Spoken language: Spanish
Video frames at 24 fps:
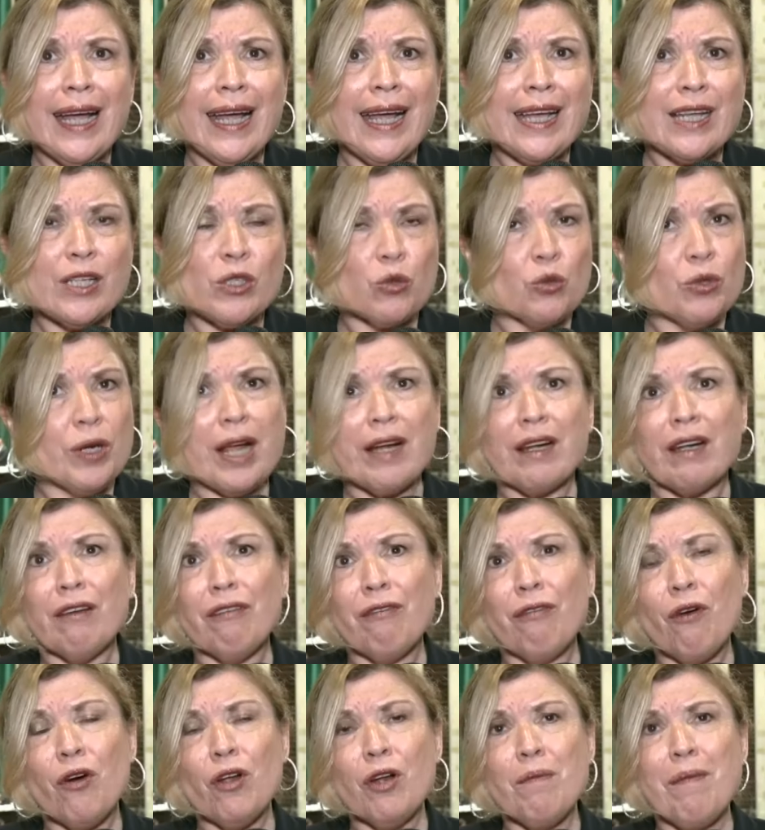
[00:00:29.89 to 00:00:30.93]
Es una
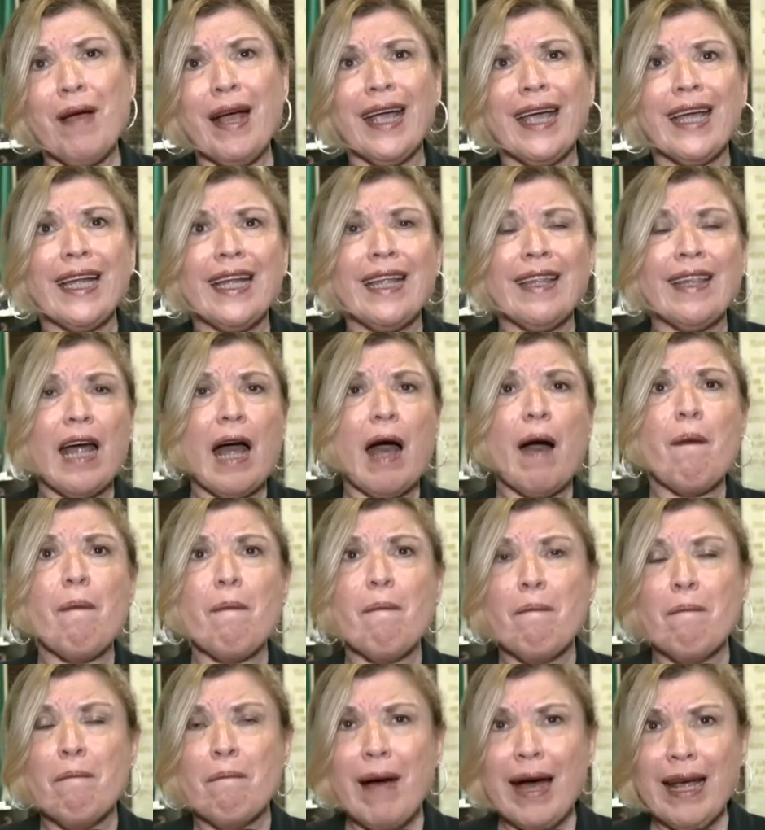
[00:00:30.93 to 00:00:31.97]
reforma que le da
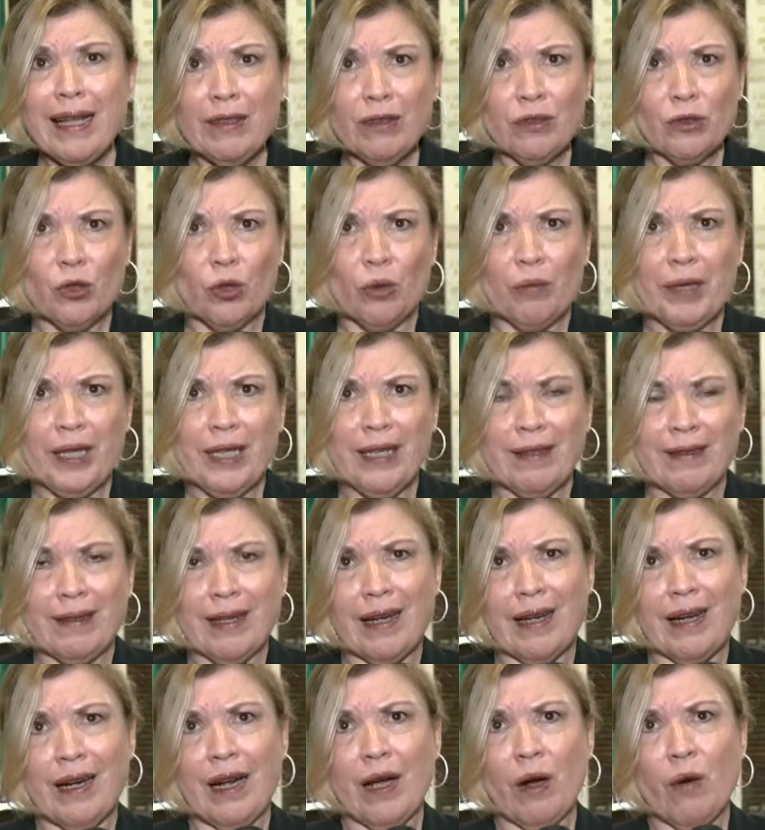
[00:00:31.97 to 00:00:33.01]
mando
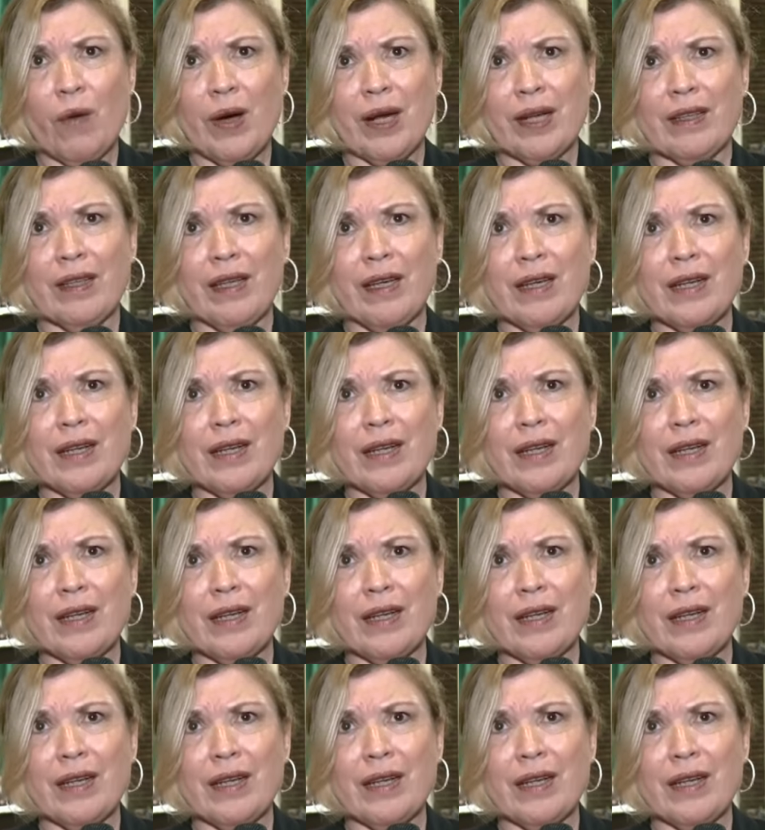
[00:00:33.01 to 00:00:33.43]
militar a la Guardia